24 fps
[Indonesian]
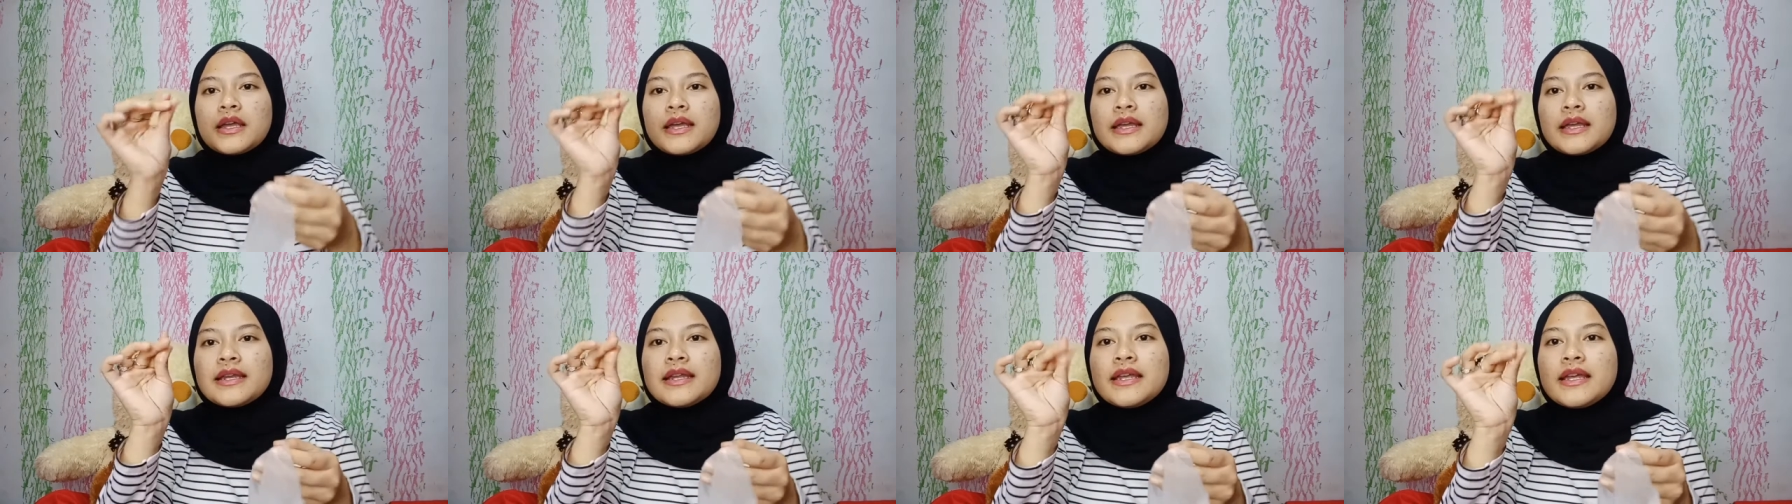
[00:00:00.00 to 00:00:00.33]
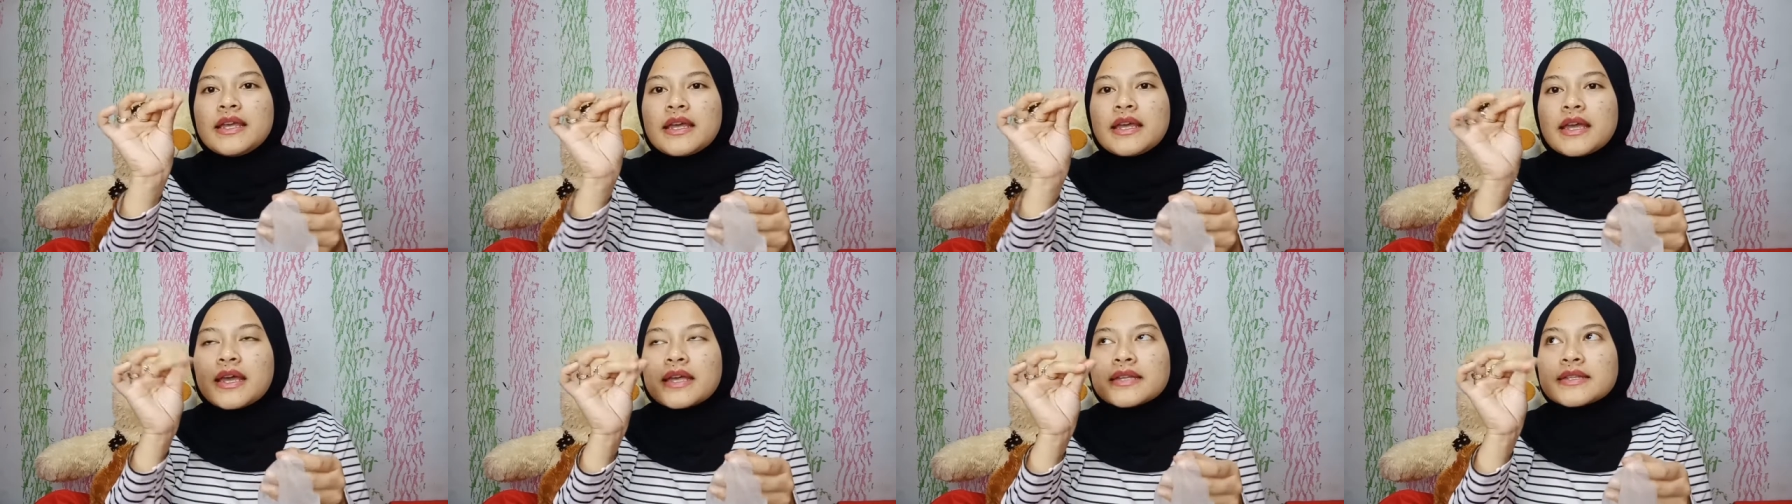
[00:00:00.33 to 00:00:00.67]

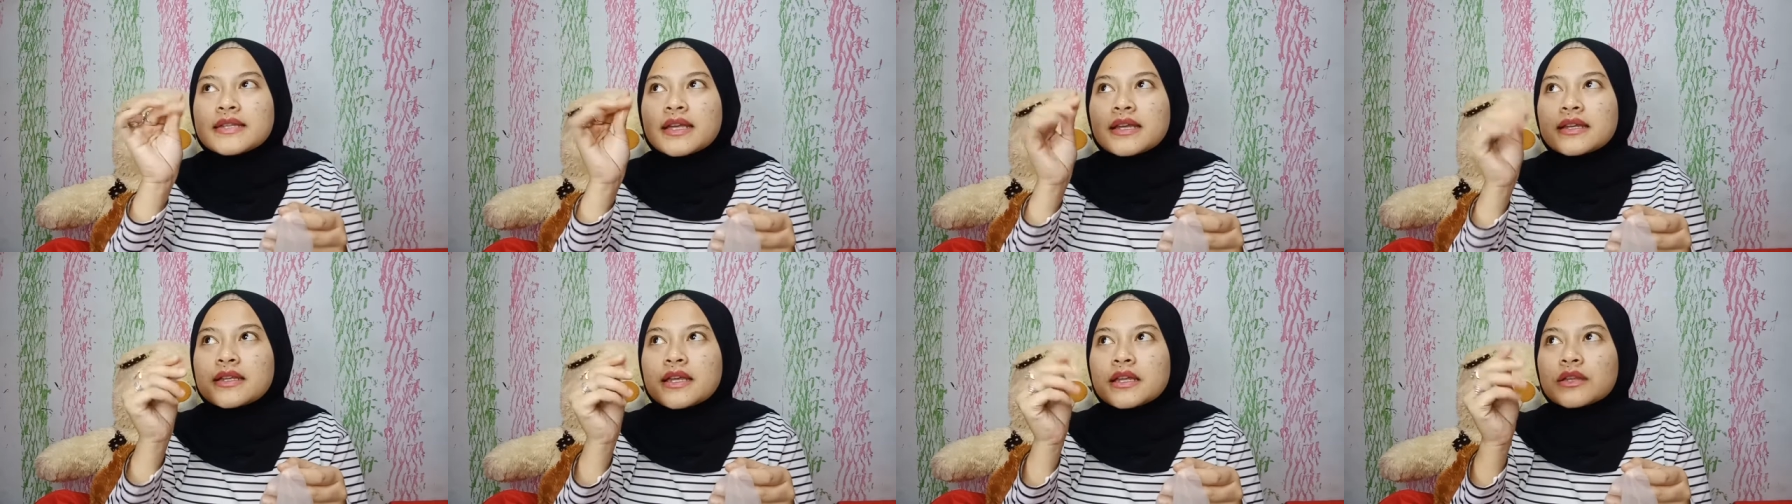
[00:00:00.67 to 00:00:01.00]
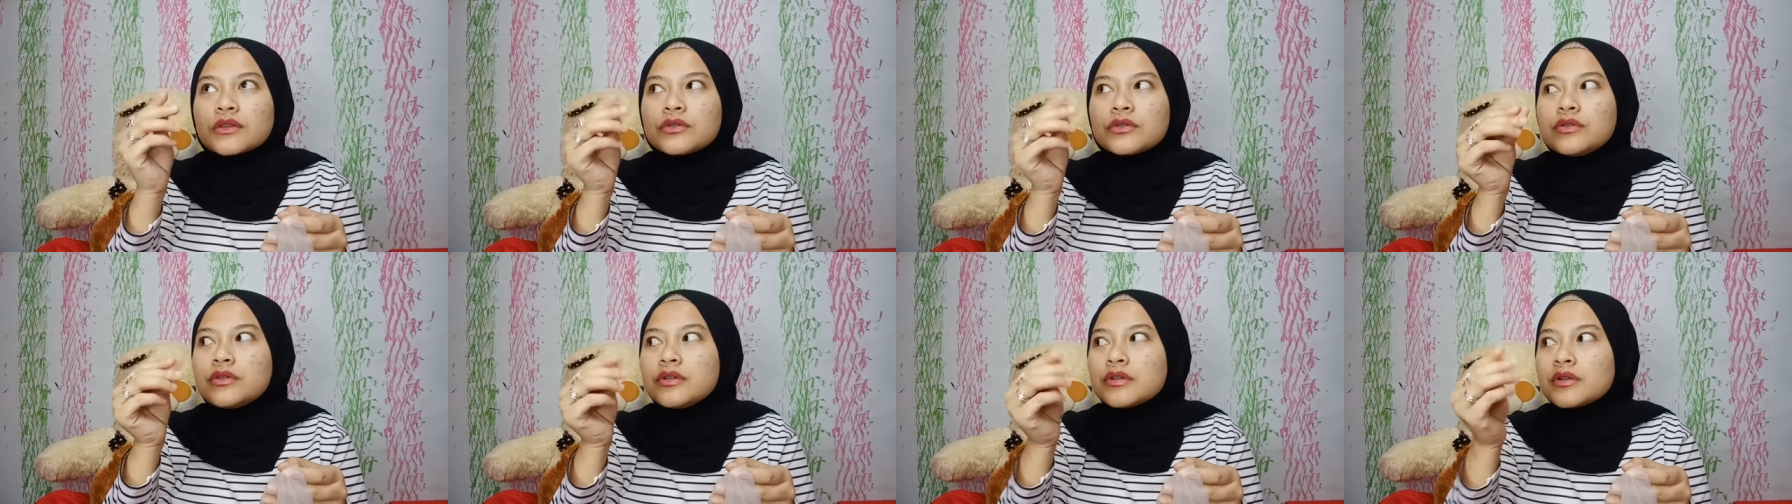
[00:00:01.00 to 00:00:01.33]
Ini
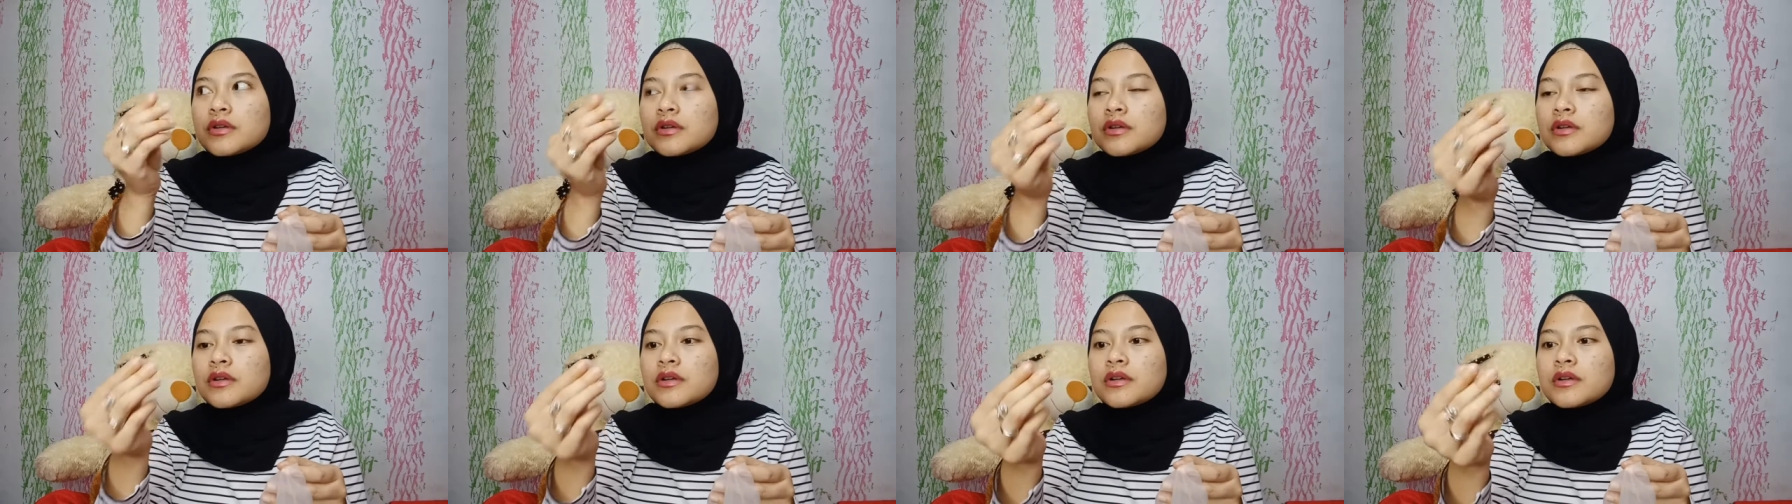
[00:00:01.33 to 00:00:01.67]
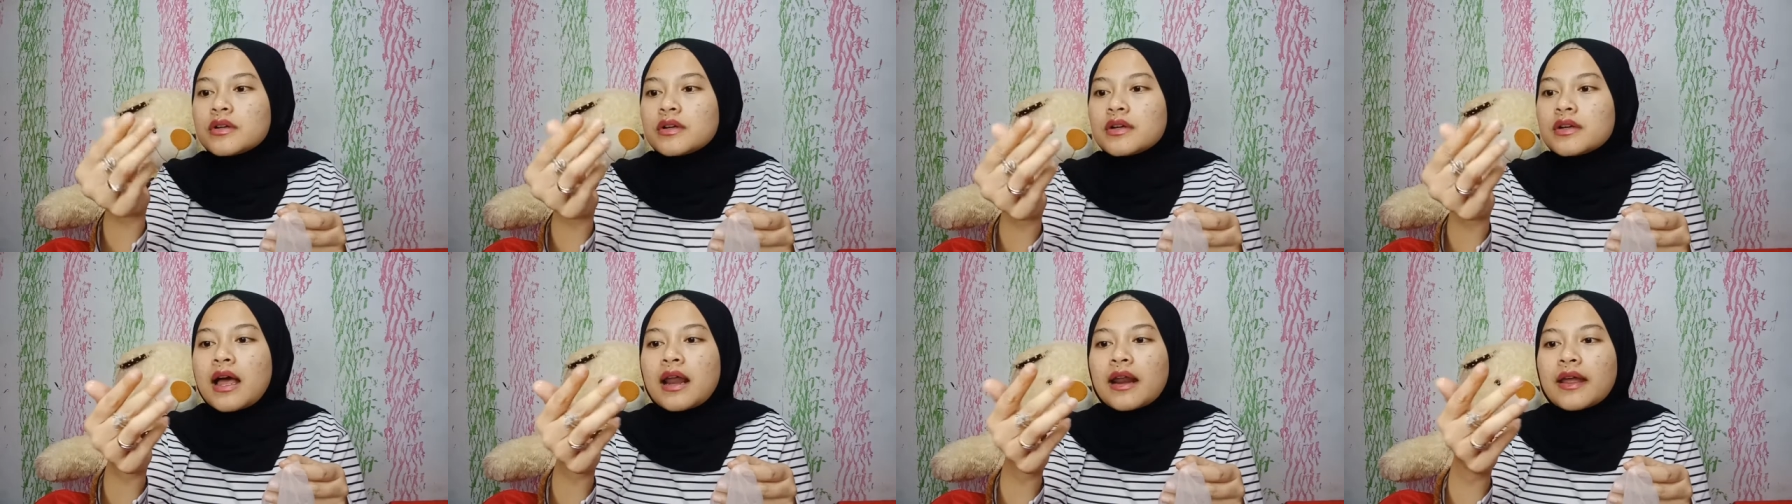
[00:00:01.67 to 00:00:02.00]
SM-nya tuh
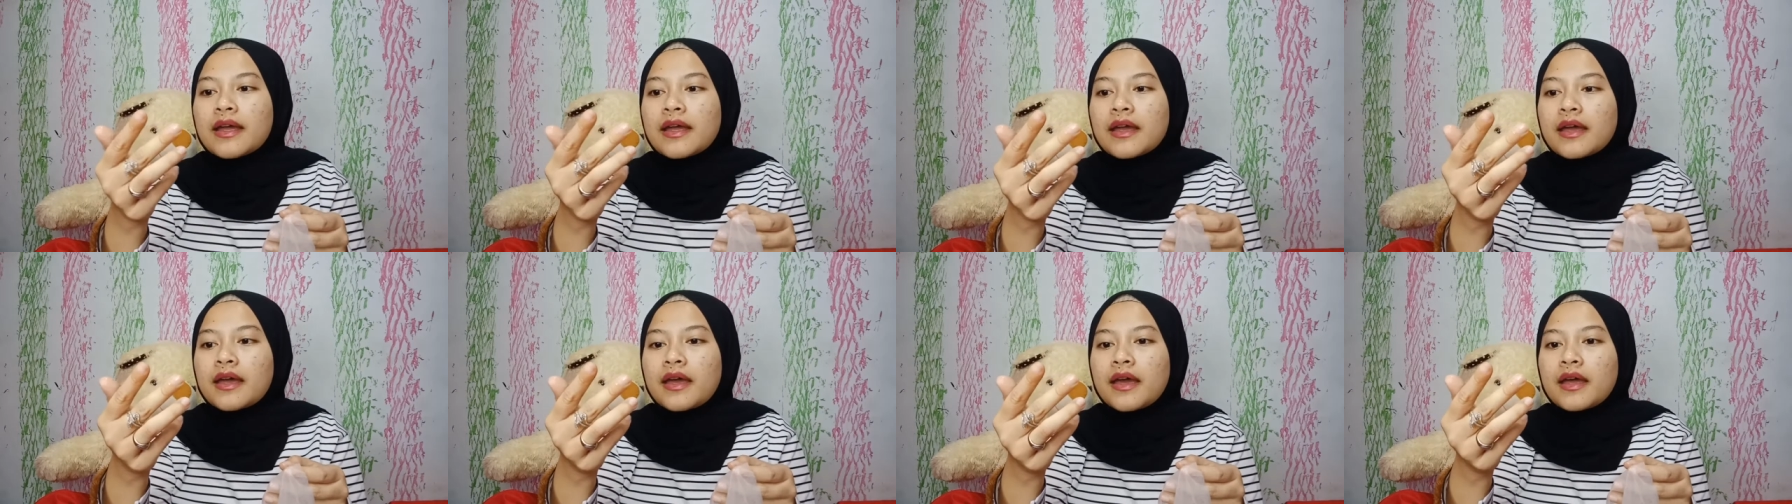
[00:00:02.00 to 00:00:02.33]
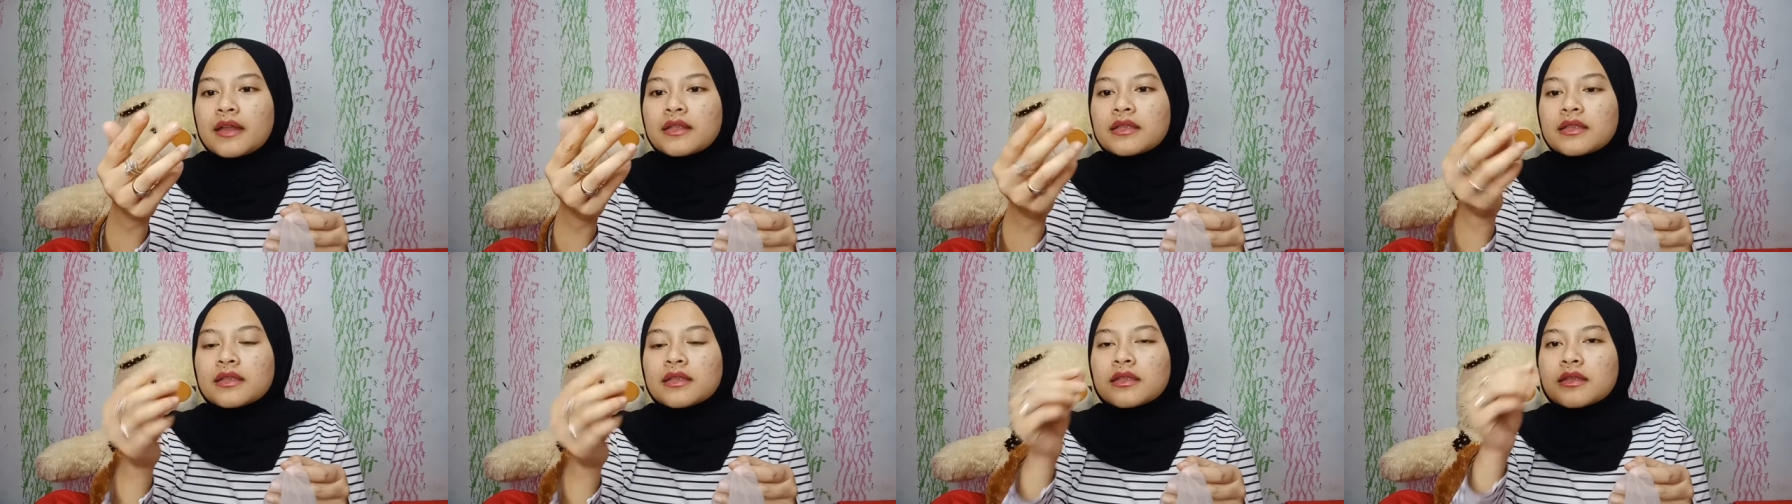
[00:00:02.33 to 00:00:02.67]
nggak
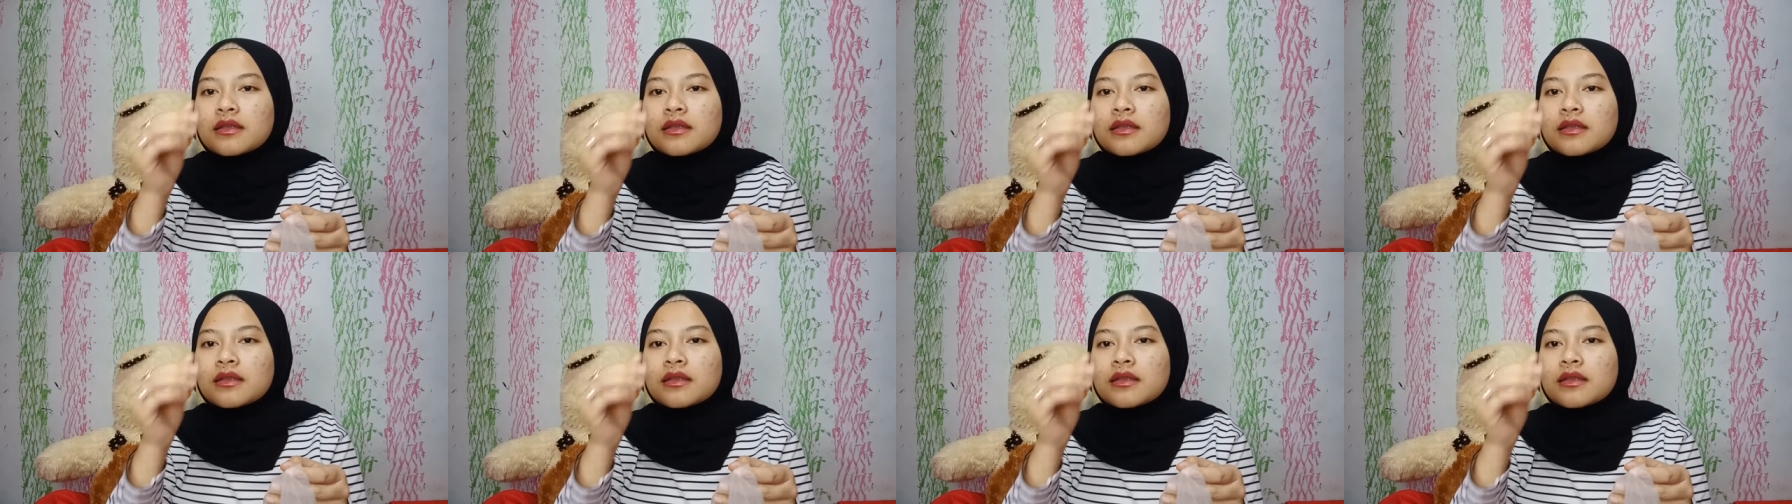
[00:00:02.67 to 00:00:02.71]
lengket